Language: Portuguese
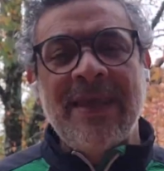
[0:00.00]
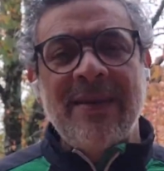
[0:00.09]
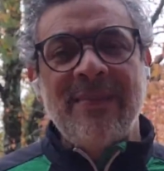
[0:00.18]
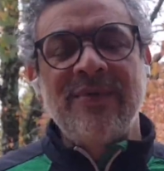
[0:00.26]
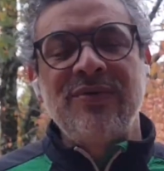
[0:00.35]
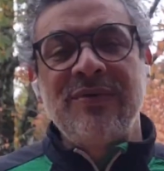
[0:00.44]
É
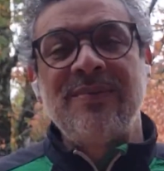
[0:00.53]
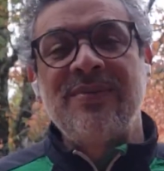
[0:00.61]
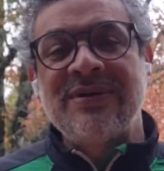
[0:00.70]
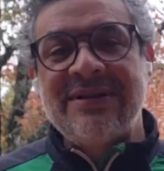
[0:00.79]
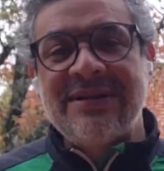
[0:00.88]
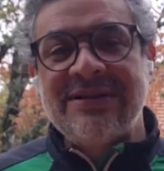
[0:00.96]
muito
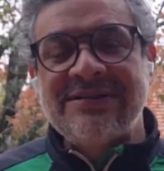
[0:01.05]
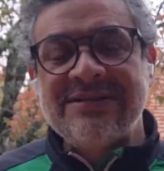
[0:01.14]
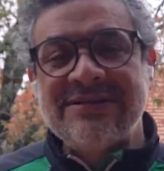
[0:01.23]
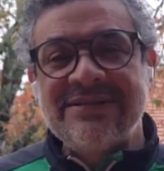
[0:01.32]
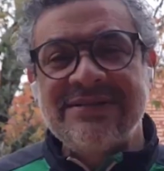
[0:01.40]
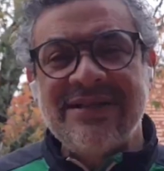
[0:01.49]
importante a
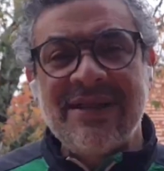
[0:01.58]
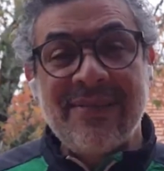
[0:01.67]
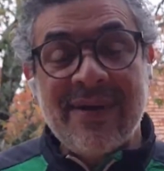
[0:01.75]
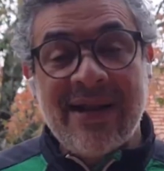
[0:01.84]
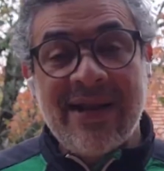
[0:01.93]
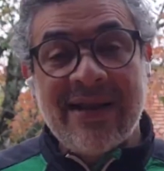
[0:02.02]
gente
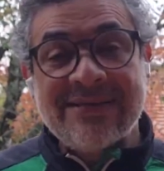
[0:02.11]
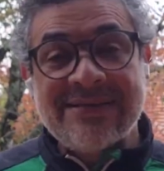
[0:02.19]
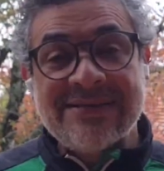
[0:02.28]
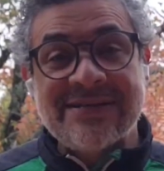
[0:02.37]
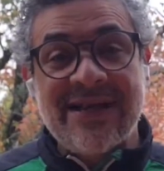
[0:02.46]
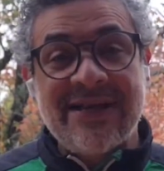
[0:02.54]
lembrar
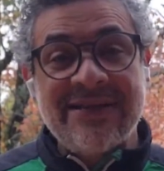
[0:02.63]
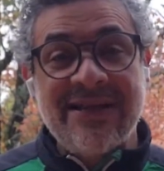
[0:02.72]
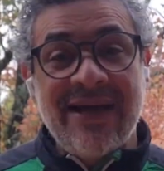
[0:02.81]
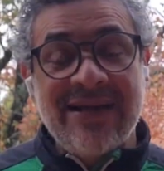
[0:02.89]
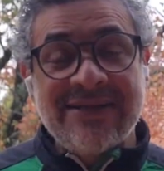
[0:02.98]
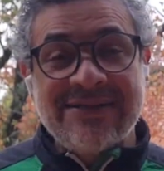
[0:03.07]
essas
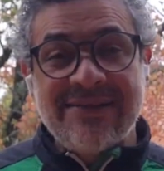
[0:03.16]
realidades,